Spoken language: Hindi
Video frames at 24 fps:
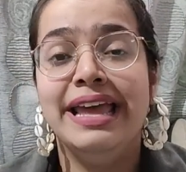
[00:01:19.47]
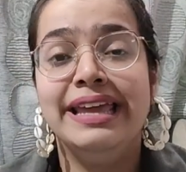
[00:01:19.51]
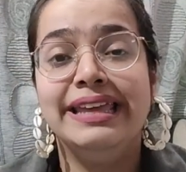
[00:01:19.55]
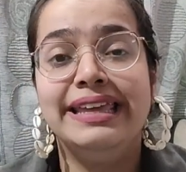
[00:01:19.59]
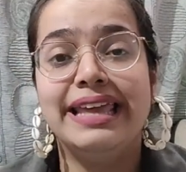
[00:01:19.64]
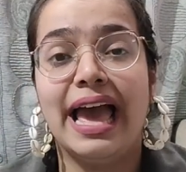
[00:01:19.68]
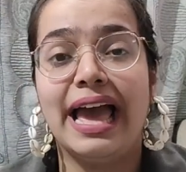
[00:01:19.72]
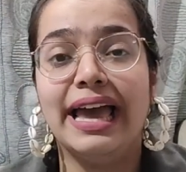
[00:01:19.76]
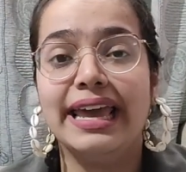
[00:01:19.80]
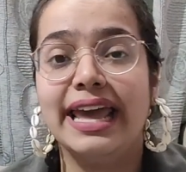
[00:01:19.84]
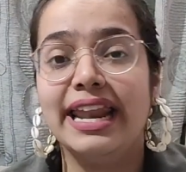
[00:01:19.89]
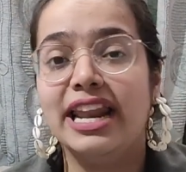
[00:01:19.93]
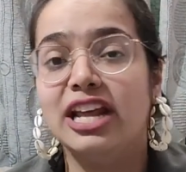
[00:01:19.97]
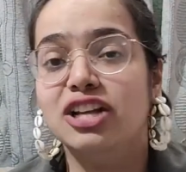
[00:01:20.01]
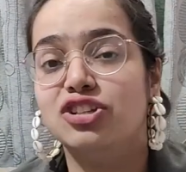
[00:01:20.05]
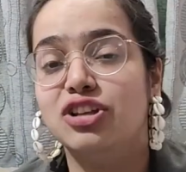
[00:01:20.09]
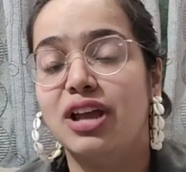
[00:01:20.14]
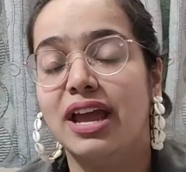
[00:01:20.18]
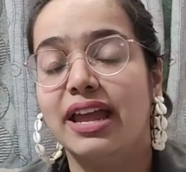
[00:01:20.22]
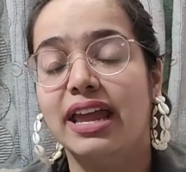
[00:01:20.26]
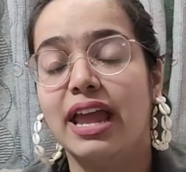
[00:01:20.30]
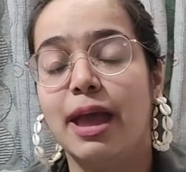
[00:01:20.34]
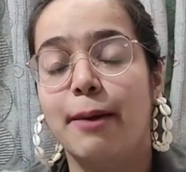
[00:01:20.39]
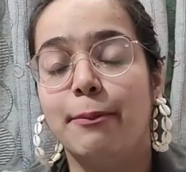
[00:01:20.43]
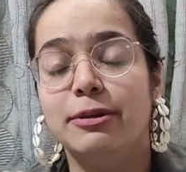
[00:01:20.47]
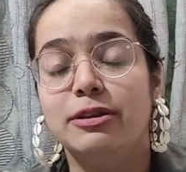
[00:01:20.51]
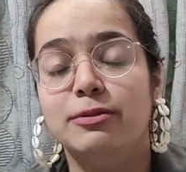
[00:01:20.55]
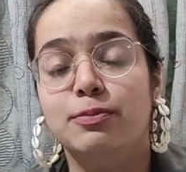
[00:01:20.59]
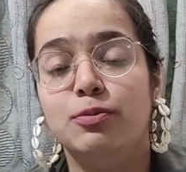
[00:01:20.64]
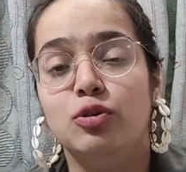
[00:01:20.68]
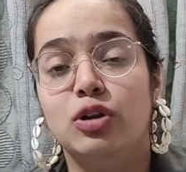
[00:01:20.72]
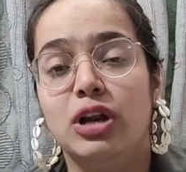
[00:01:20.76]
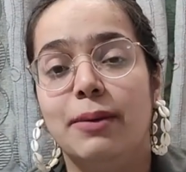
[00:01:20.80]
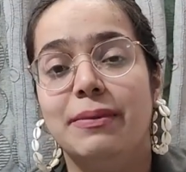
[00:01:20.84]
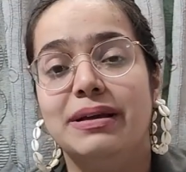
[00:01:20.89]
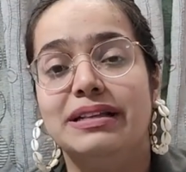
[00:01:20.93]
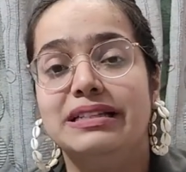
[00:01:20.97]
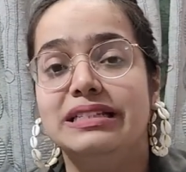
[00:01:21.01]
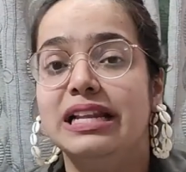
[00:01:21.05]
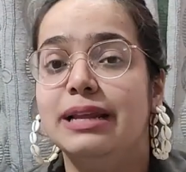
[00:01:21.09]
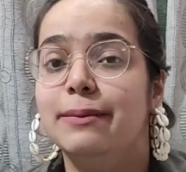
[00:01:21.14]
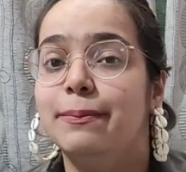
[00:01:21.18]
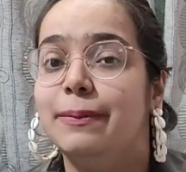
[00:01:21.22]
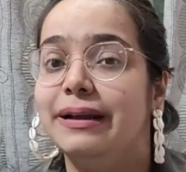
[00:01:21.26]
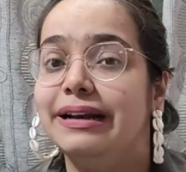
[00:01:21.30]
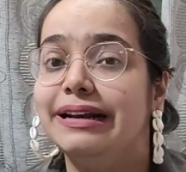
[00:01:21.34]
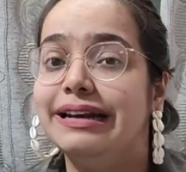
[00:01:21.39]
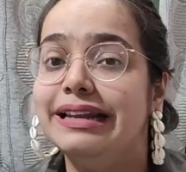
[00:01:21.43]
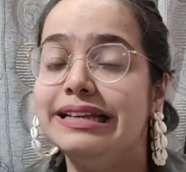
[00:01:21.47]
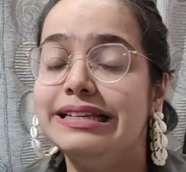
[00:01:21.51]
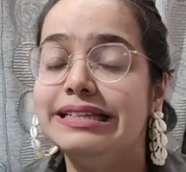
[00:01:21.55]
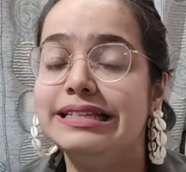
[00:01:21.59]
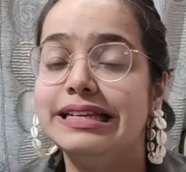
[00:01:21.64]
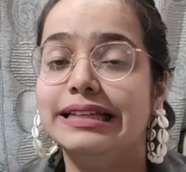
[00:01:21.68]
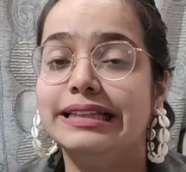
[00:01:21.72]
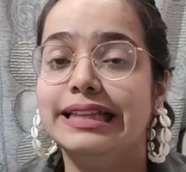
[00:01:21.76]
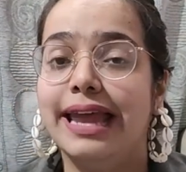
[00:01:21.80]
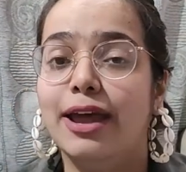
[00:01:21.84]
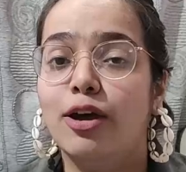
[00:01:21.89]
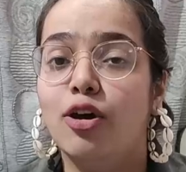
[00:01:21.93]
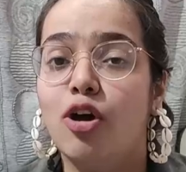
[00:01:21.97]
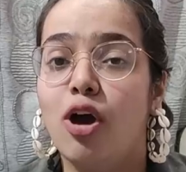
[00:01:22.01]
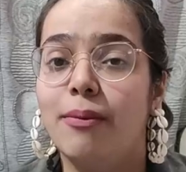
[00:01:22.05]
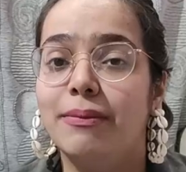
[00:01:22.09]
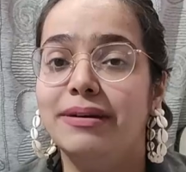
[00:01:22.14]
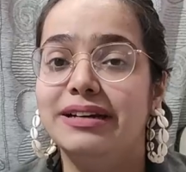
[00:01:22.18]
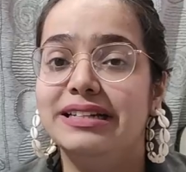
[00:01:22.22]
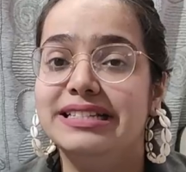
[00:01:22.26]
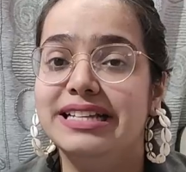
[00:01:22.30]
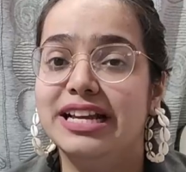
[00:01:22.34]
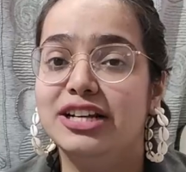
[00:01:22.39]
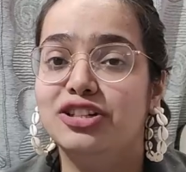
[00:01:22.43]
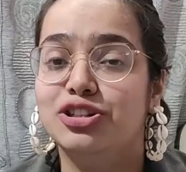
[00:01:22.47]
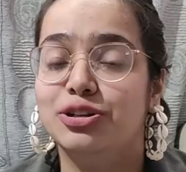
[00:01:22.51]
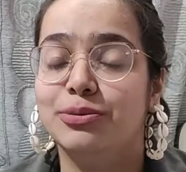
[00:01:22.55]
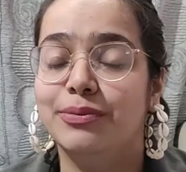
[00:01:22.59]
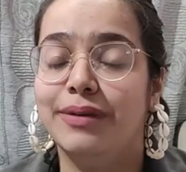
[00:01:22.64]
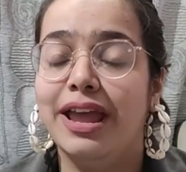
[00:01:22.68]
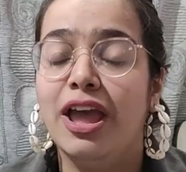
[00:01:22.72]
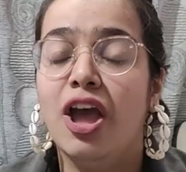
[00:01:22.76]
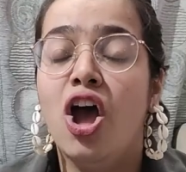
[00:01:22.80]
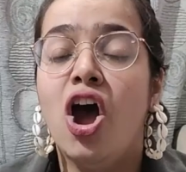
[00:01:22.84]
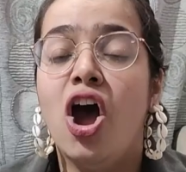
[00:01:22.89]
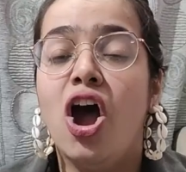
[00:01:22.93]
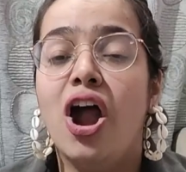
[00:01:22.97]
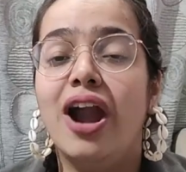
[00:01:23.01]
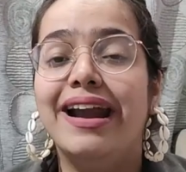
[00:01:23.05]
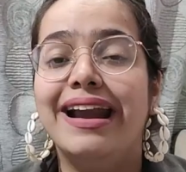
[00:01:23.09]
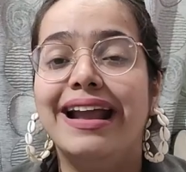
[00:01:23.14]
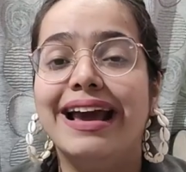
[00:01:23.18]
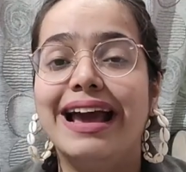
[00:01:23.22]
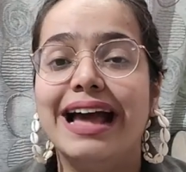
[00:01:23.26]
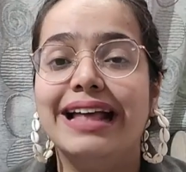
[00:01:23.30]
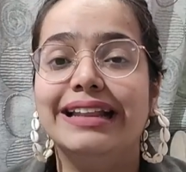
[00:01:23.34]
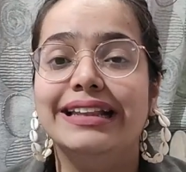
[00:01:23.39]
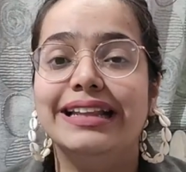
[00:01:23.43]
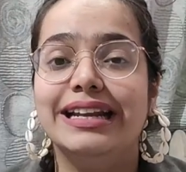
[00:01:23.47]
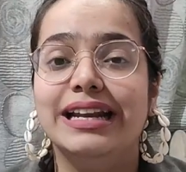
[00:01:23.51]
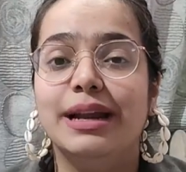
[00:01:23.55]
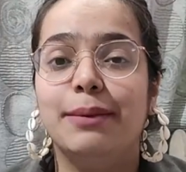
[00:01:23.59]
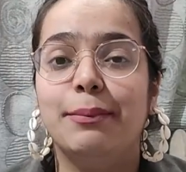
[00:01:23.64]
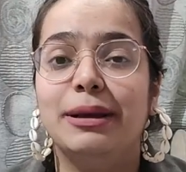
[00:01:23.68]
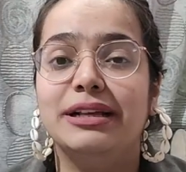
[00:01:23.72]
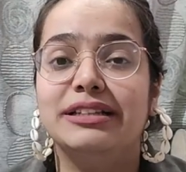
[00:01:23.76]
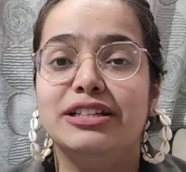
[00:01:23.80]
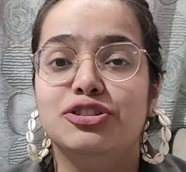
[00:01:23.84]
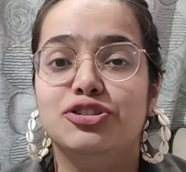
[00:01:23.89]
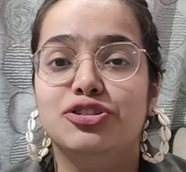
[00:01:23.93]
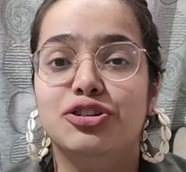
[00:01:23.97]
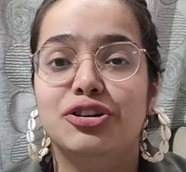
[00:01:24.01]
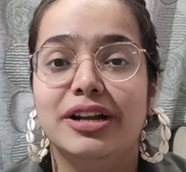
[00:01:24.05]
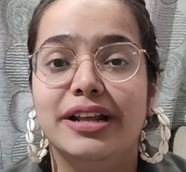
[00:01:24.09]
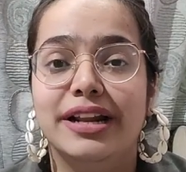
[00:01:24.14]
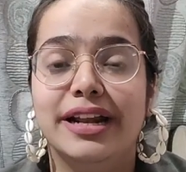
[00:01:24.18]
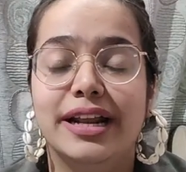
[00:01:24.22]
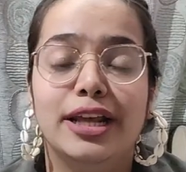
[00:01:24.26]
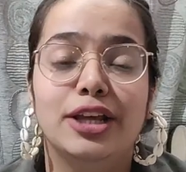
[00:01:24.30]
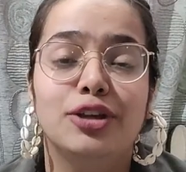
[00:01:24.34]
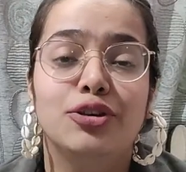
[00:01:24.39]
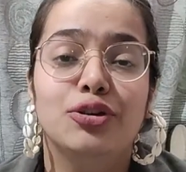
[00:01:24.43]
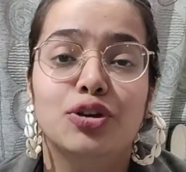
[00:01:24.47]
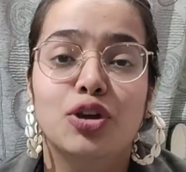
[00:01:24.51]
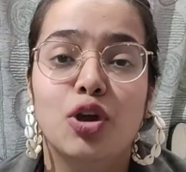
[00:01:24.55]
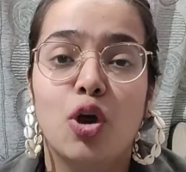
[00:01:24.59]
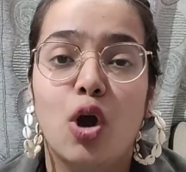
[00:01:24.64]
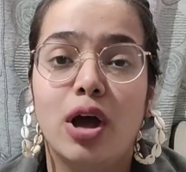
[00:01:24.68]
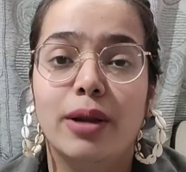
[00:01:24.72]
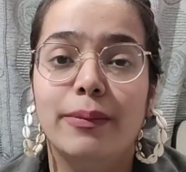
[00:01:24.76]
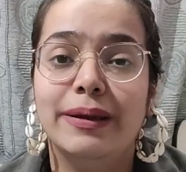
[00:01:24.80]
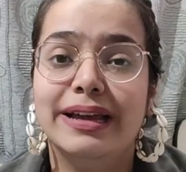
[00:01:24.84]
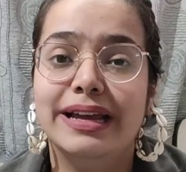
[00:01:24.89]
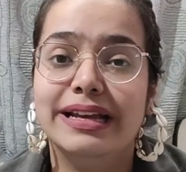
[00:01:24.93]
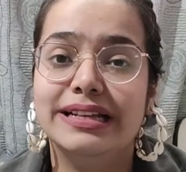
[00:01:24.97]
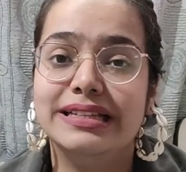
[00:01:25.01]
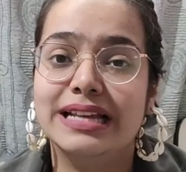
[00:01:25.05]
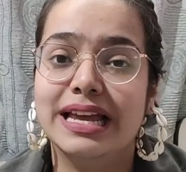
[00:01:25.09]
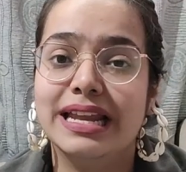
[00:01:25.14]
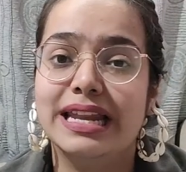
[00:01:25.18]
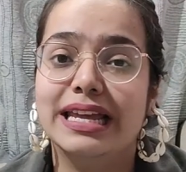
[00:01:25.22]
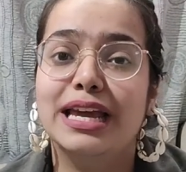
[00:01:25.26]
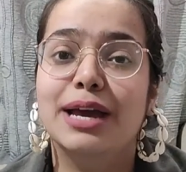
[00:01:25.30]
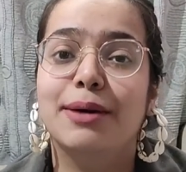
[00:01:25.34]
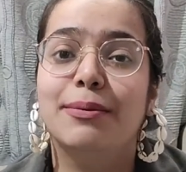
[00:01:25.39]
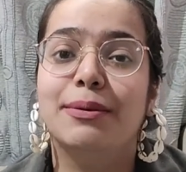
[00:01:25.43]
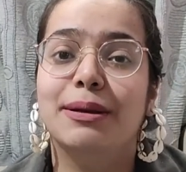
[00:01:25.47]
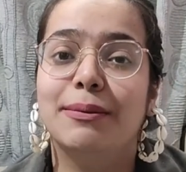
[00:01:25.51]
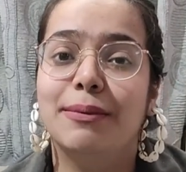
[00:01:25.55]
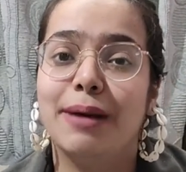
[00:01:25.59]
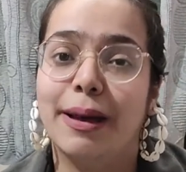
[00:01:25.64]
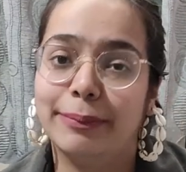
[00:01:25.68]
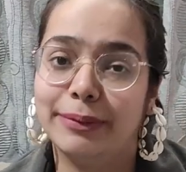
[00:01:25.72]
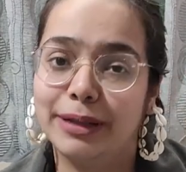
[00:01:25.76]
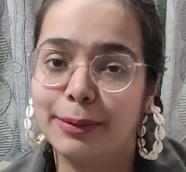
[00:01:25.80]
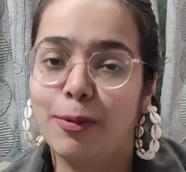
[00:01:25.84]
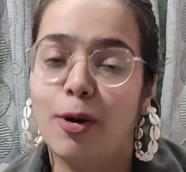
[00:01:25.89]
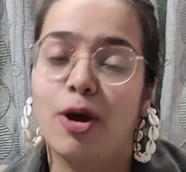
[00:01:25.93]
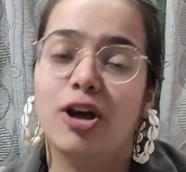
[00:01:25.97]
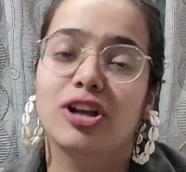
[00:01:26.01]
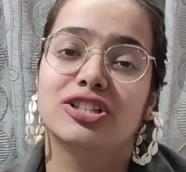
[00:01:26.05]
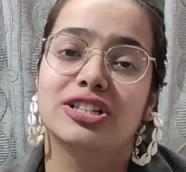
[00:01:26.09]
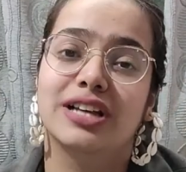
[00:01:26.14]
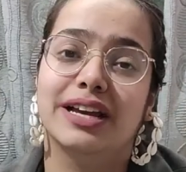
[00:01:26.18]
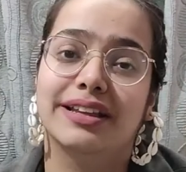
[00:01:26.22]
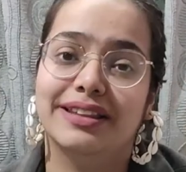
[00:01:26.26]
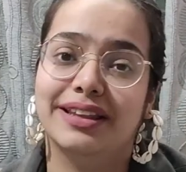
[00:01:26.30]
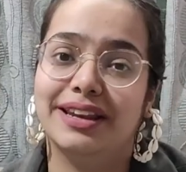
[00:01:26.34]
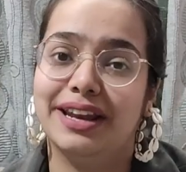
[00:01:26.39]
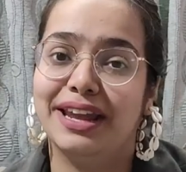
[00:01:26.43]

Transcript: क्या कहना चाहेंगे आप इस पूरे मसले पर लिख सकते हैं कमेंट सेक्शन में और लगातार हमारे साथ जुड़े रहिए क्योंकि और भी कई सारी खबरें हम आप तक पहुंचाते